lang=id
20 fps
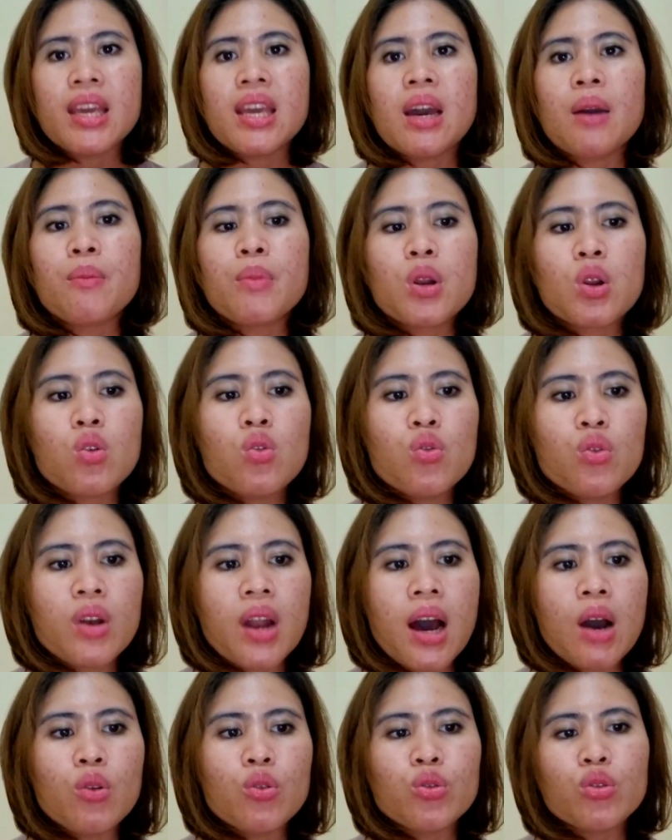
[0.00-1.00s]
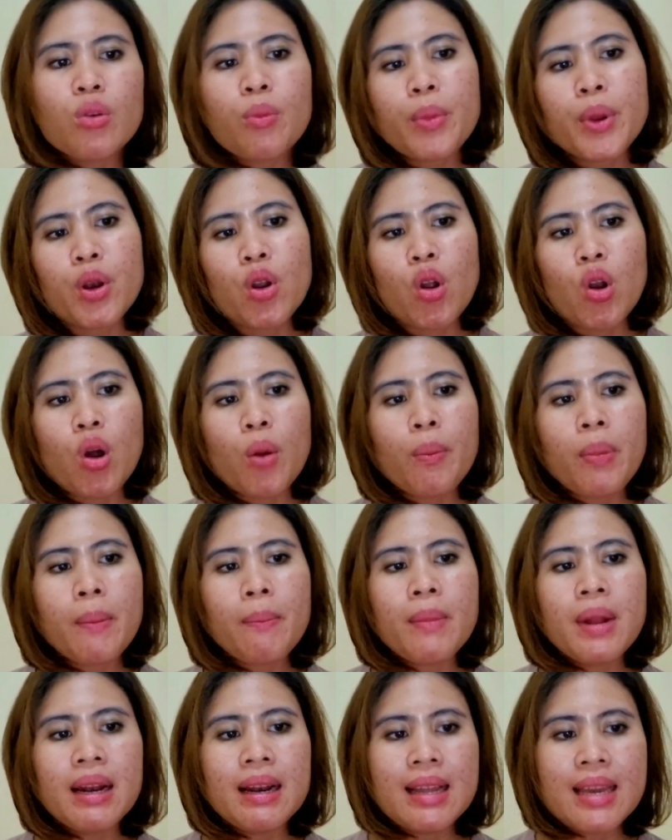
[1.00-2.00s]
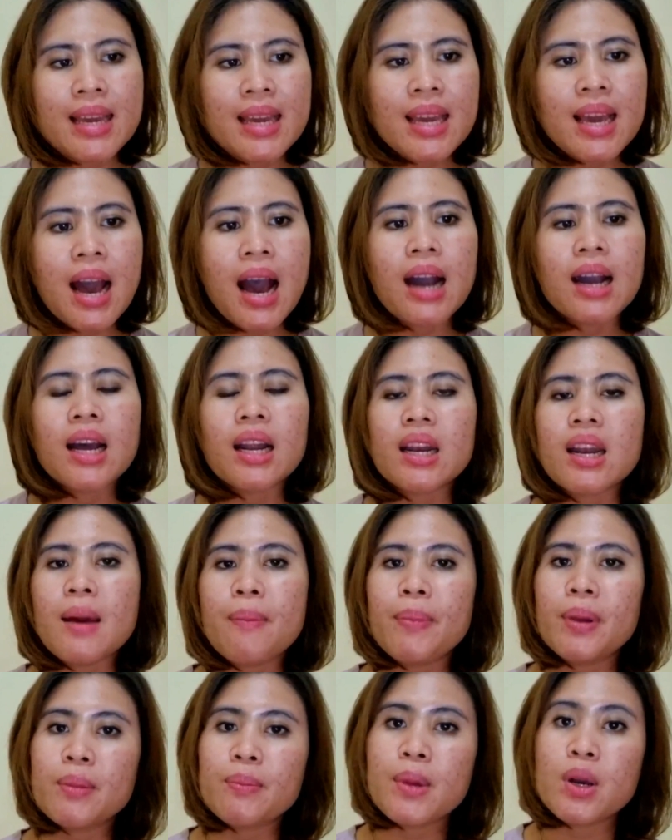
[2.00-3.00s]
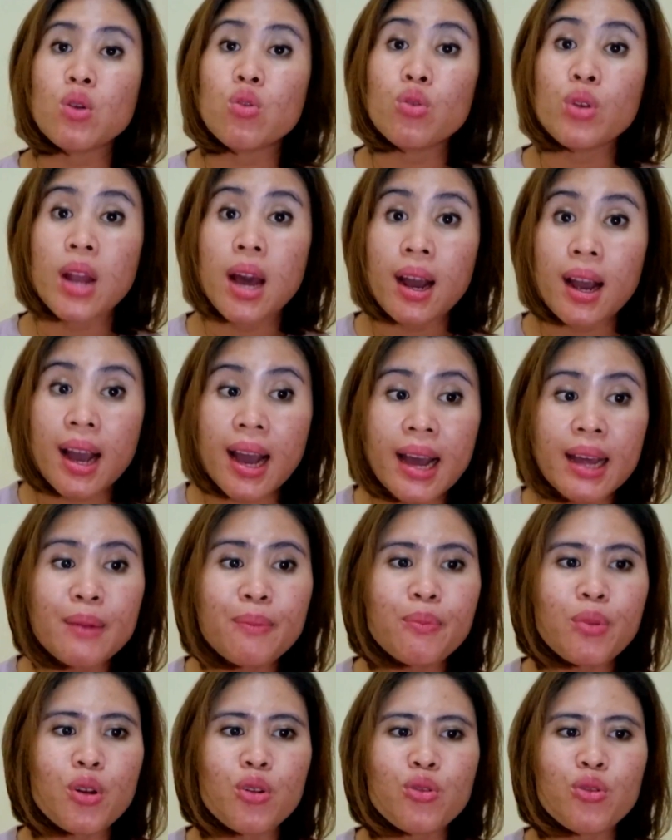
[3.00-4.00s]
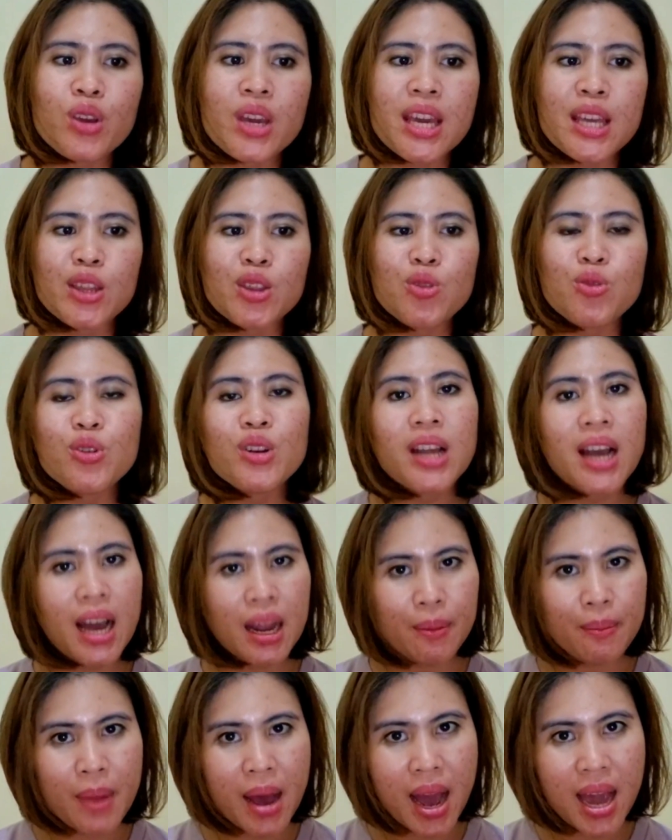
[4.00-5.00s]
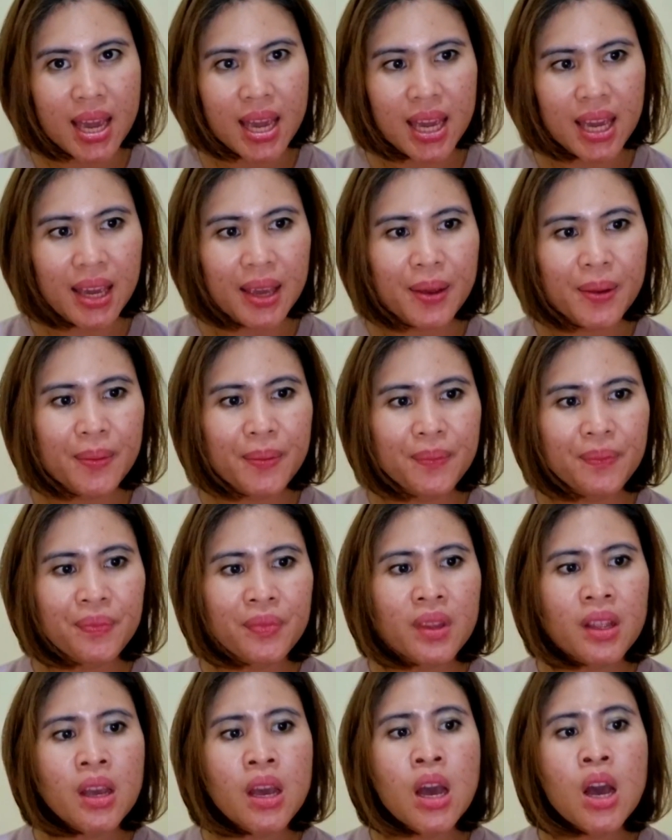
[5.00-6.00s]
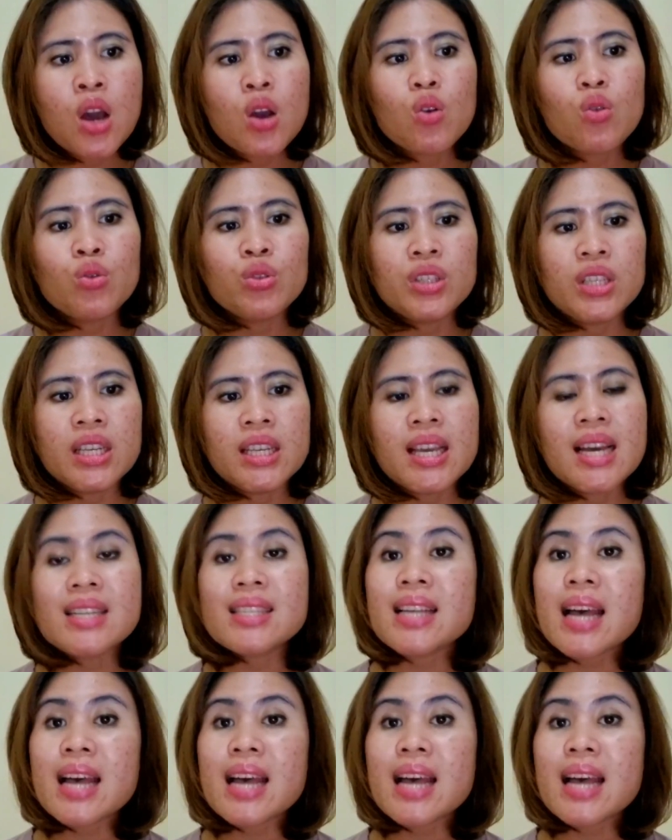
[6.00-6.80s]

yang berguna untuk menolong pembeli agar dapat menggunakan produk itu dengan baik. Kuncinya